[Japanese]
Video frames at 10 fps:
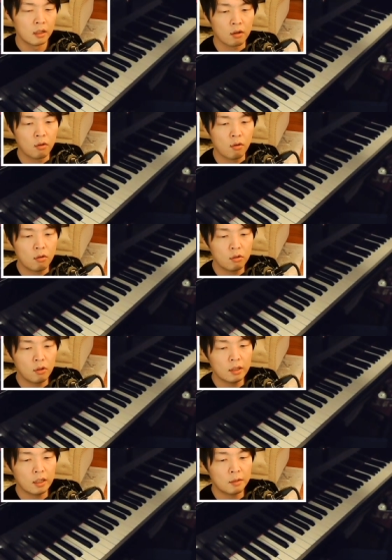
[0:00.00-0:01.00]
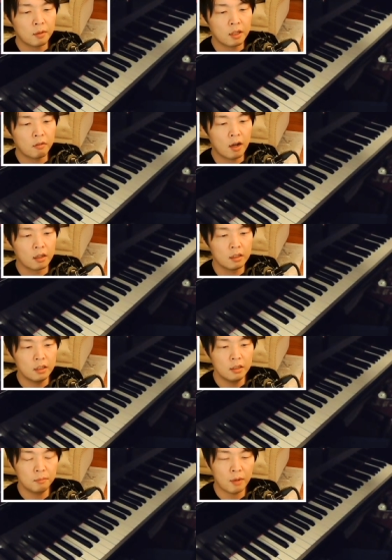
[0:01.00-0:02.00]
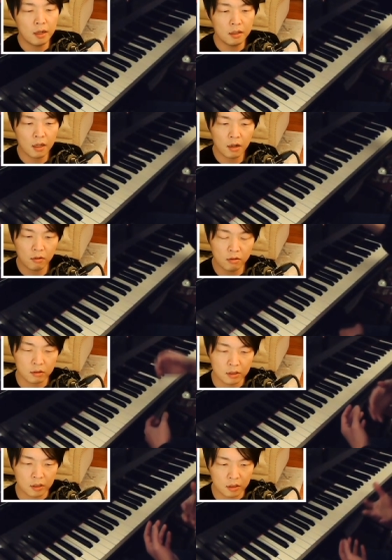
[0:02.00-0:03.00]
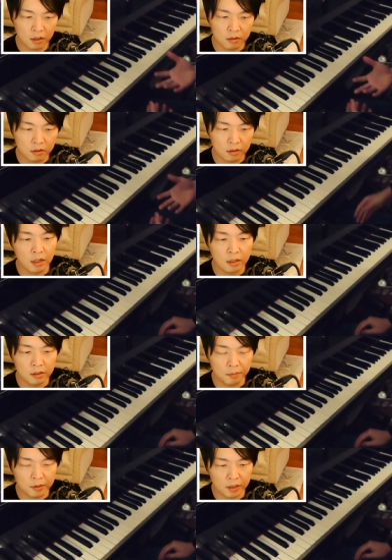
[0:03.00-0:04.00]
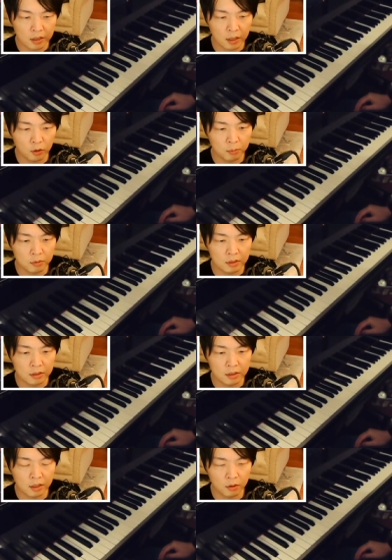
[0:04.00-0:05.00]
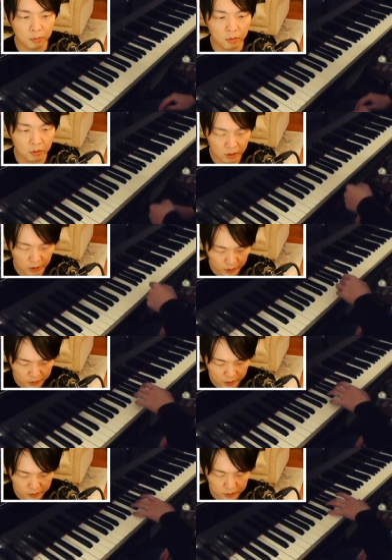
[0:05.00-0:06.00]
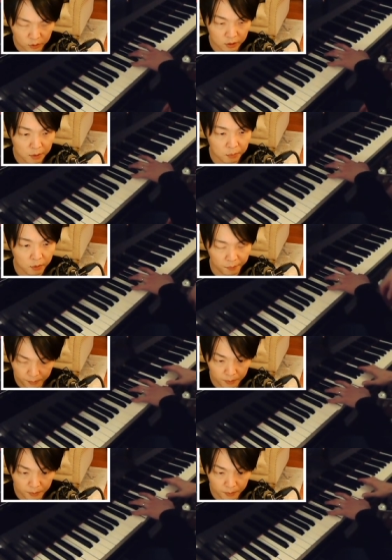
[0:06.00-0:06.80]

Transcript: ここの辺りまでは e マイナーを弾いている感じで間違いないと思うんですけれども、しかしそれでも